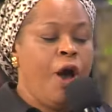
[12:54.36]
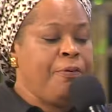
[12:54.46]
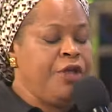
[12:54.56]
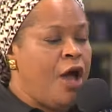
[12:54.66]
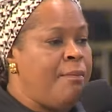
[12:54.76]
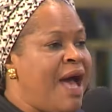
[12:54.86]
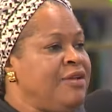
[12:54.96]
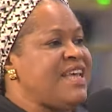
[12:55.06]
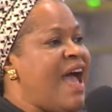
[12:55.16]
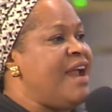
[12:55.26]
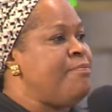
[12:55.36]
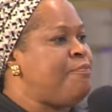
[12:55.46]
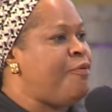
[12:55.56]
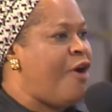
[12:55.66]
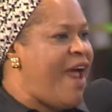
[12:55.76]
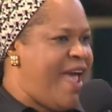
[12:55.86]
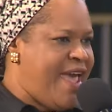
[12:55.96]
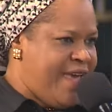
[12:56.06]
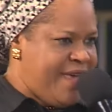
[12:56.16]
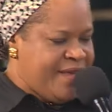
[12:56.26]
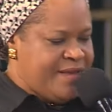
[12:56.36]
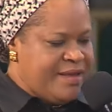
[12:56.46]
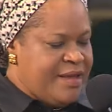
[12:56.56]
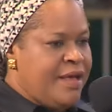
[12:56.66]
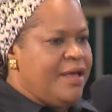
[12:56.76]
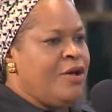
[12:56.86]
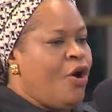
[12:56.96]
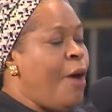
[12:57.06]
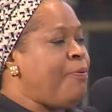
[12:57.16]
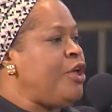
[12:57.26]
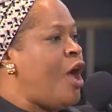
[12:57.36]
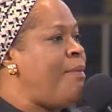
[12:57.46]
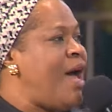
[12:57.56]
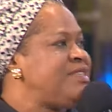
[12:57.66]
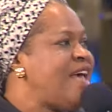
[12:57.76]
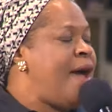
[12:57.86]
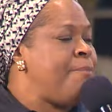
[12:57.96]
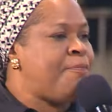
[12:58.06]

Ouvrez votre bouche et priez. Ouvrez votre bouche et